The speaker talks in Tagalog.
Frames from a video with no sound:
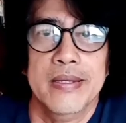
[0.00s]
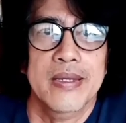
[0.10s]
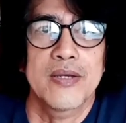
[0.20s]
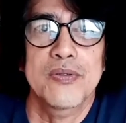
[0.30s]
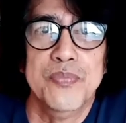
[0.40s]

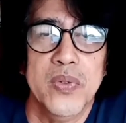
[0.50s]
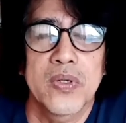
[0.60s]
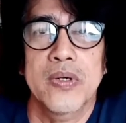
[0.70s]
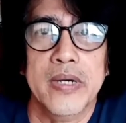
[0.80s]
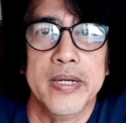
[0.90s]
Ngayon po
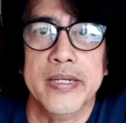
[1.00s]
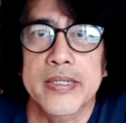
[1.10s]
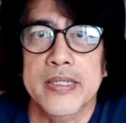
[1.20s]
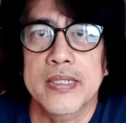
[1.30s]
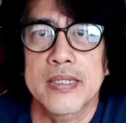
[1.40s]
ay
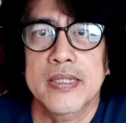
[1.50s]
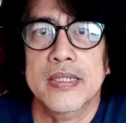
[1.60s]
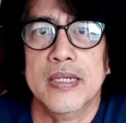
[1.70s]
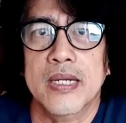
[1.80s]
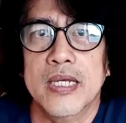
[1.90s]

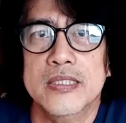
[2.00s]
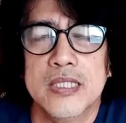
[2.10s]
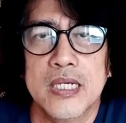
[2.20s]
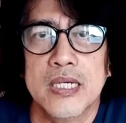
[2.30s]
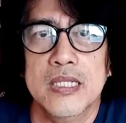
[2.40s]

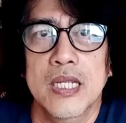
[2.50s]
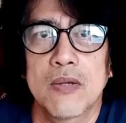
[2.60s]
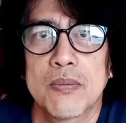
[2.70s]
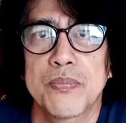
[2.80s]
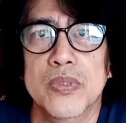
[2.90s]
nasa
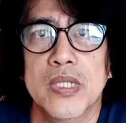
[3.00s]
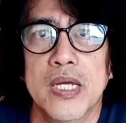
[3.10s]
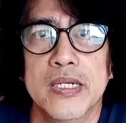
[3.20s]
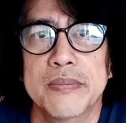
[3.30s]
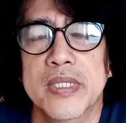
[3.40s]

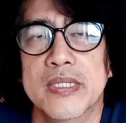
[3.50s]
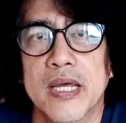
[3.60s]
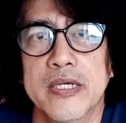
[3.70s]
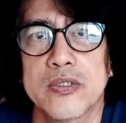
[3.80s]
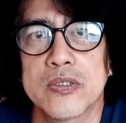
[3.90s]
ikadalawamput-anim na
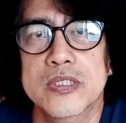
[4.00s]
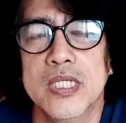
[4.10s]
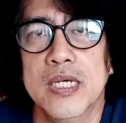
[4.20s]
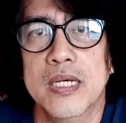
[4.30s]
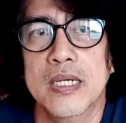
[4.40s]
tayo
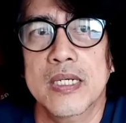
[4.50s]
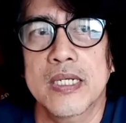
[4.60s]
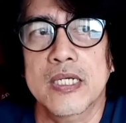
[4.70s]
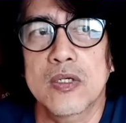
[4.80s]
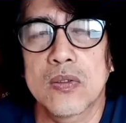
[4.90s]
sa
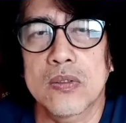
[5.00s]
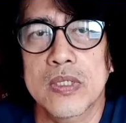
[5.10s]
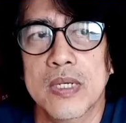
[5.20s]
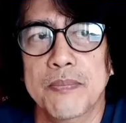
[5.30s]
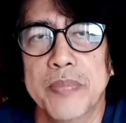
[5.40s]
linggo
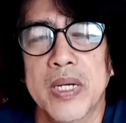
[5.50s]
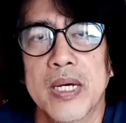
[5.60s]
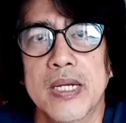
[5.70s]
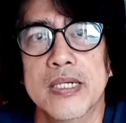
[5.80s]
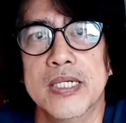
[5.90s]
ng
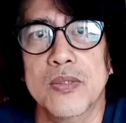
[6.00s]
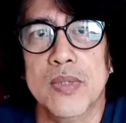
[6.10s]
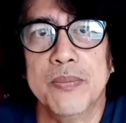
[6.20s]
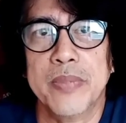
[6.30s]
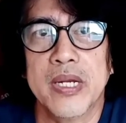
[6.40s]

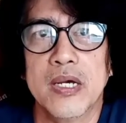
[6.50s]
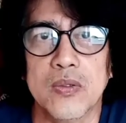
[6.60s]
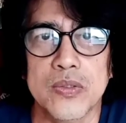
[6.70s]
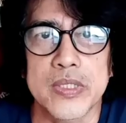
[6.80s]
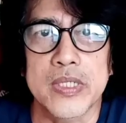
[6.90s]
pangkaraniwang
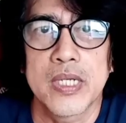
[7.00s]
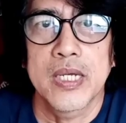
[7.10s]
panahon